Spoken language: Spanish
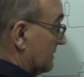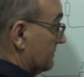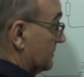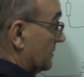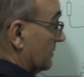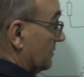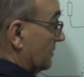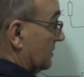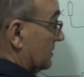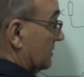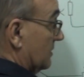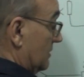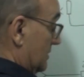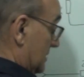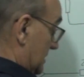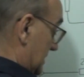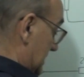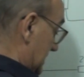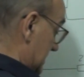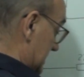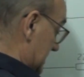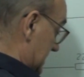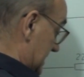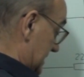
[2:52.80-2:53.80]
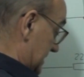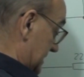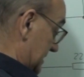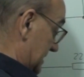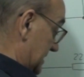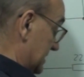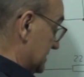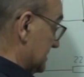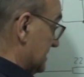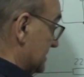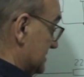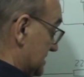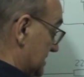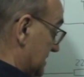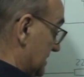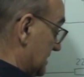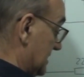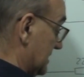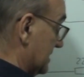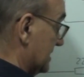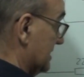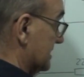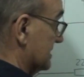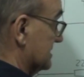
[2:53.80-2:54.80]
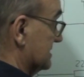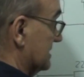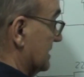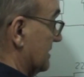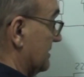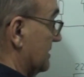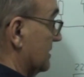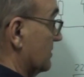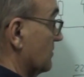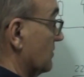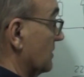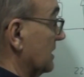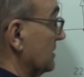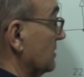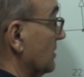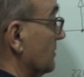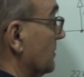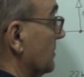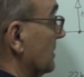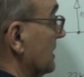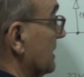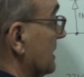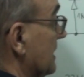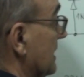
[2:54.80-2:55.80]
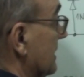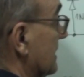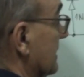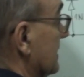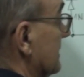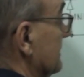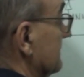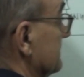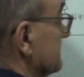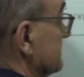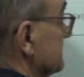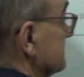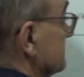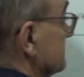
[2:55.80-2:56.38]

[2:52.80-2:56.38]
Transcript: el producto de la intensidad que está circulando por la carga,